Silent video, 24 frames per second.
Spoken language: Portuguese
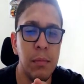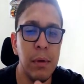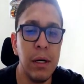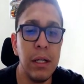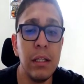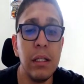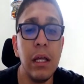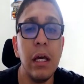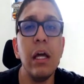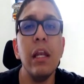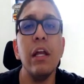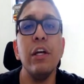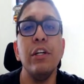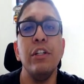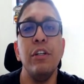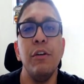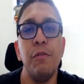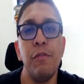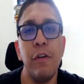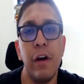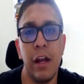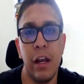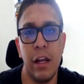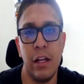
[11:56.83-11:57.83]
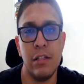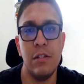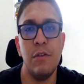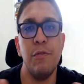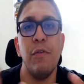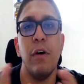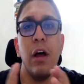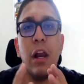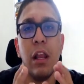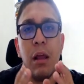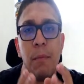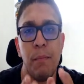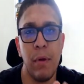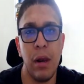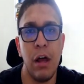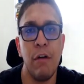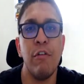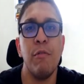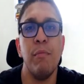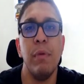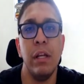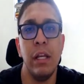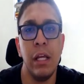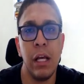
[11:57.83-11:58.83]
maneiras diferentes de falar da
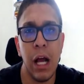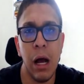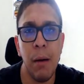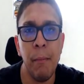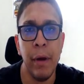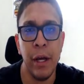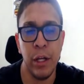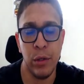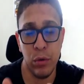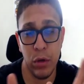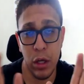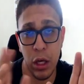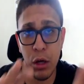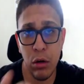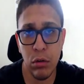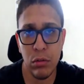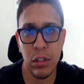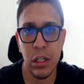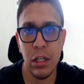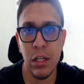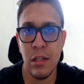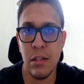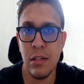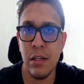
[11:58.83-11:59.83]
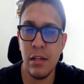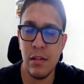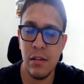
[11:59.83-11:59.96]
palavra medicamento. Eu utilizei